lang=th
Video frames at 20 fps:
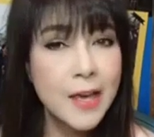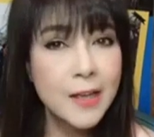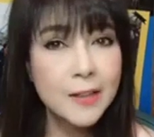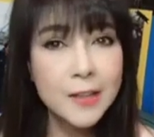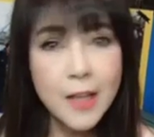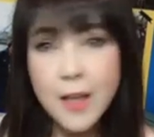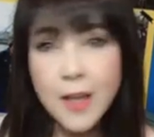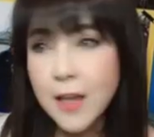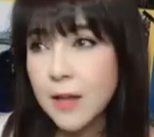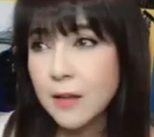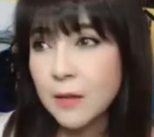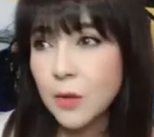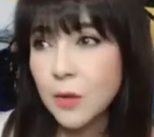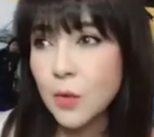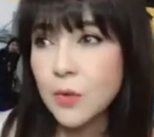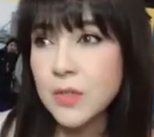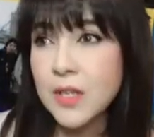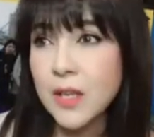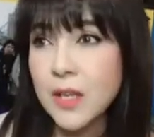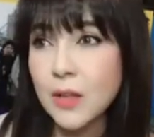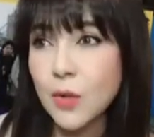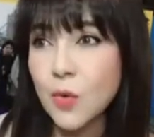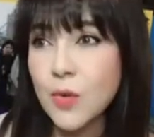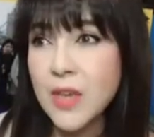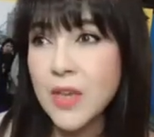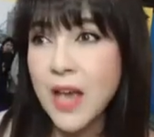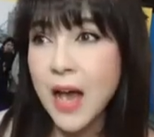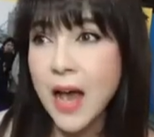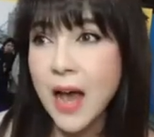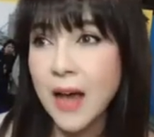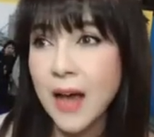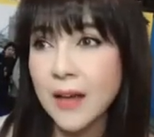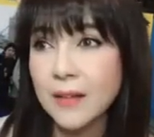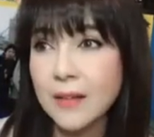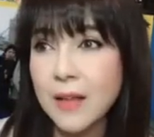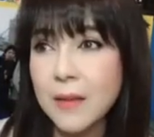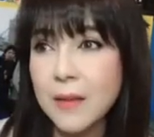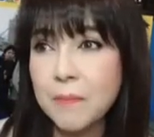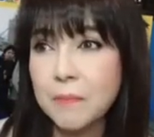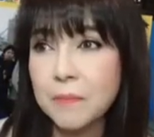ทิ้งทุกสิ่งทุกอย่าง
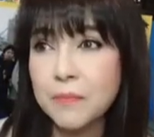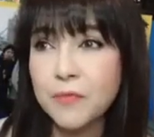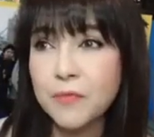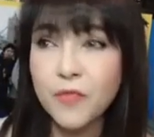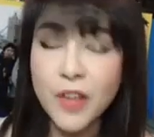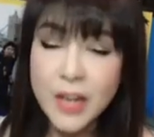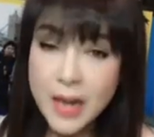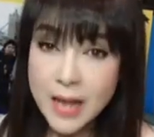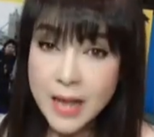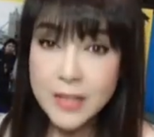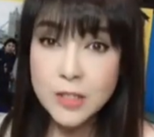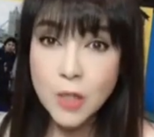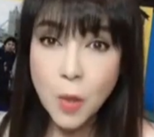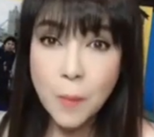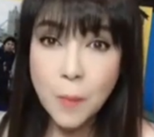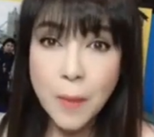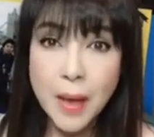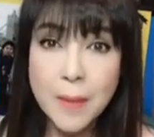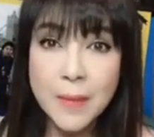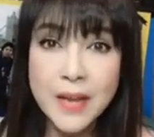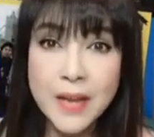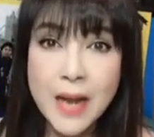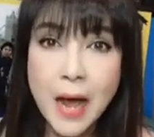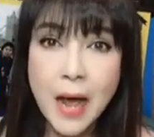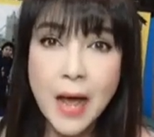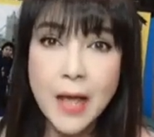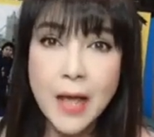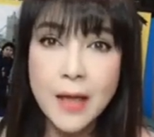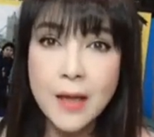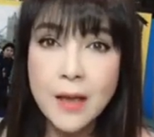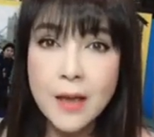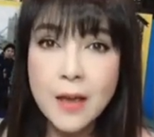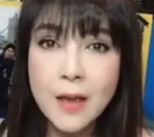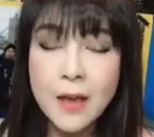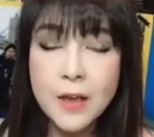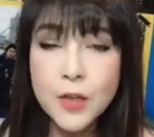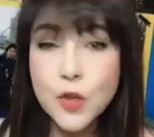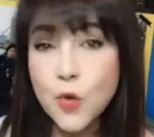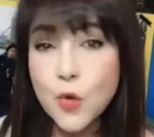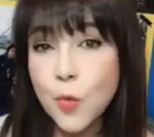ที่ฟิตเนสก็ไปไม่ได้
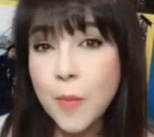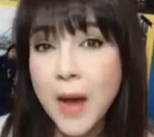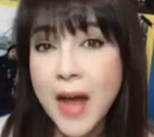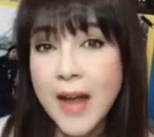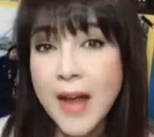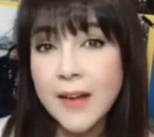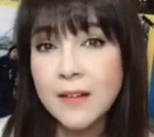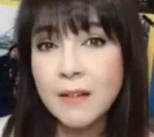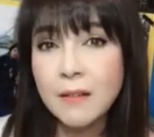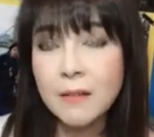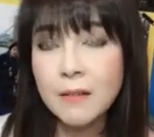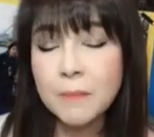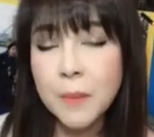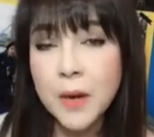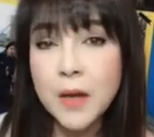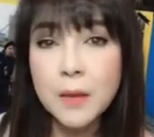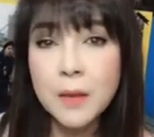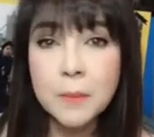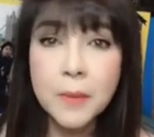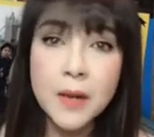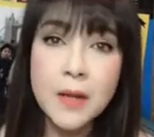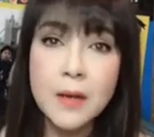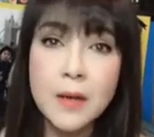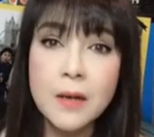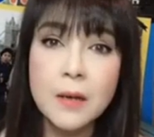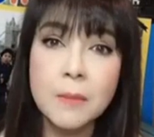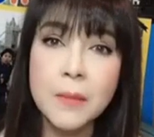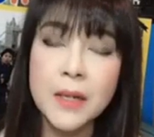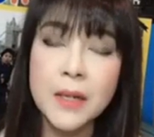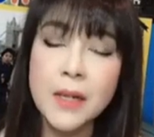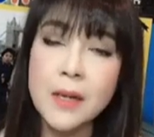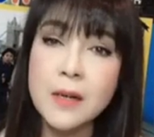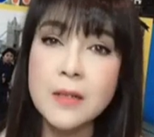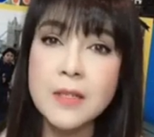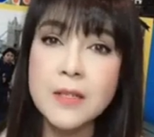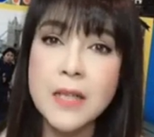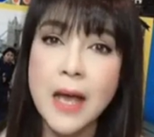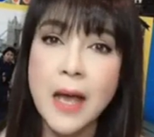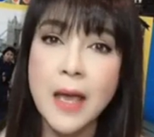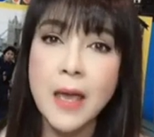อยู่บ้านก็เพลิดเพลินบันเทิง
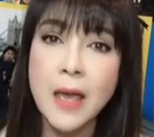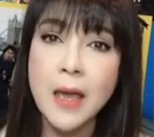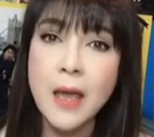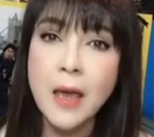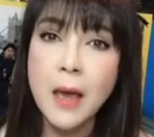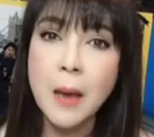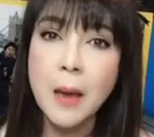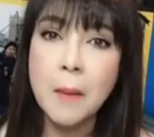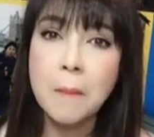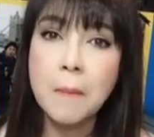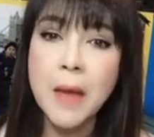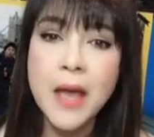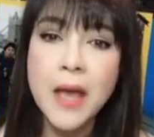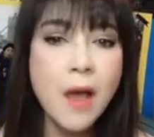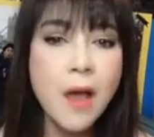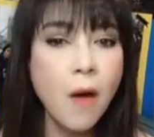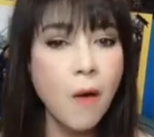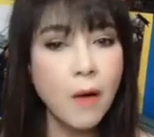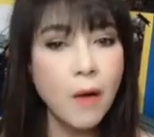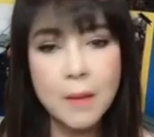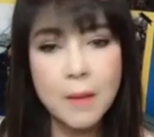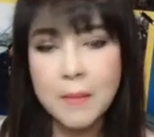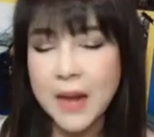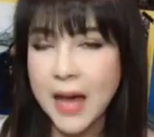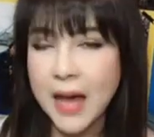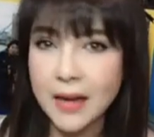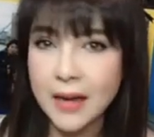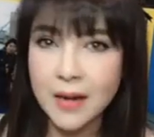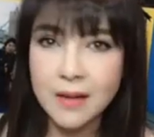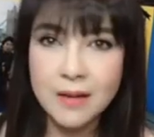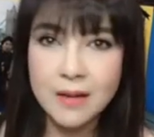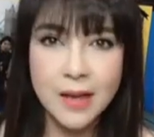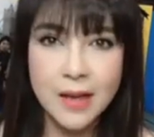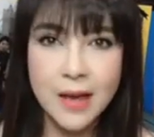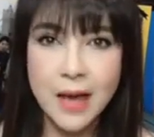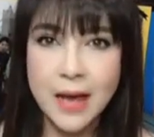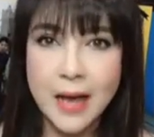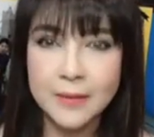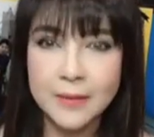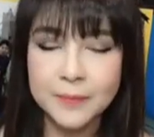ใจไม่ออกกำลังเลยค่ะ